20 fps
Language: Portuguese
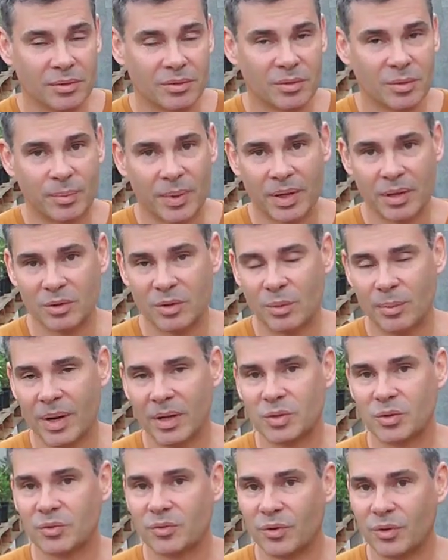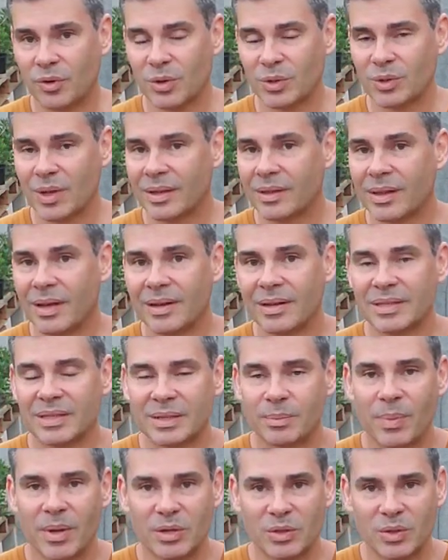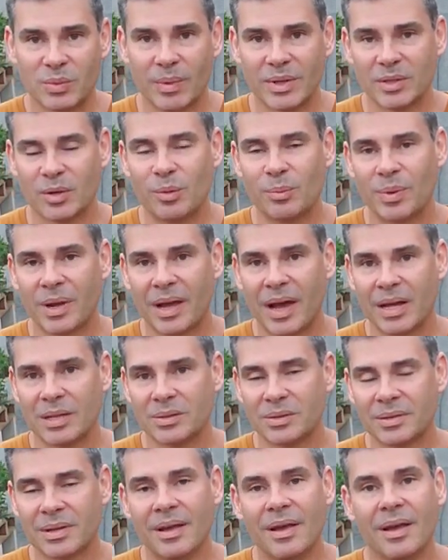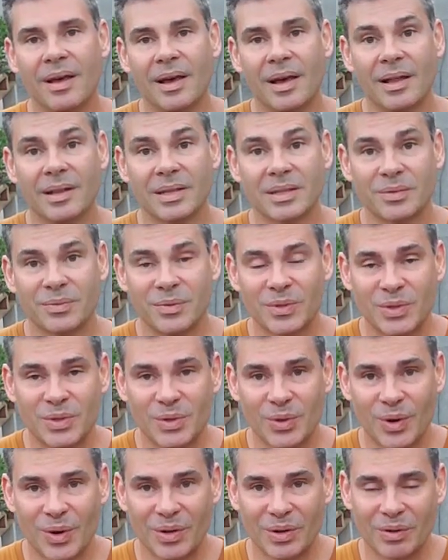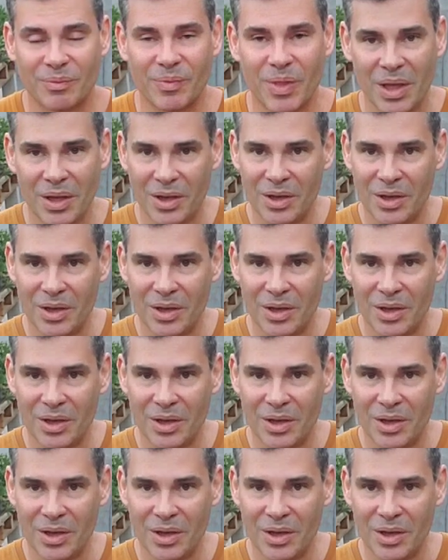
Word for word: no período mais chuvoso, até nesses períodos mais complicados elas funcionam.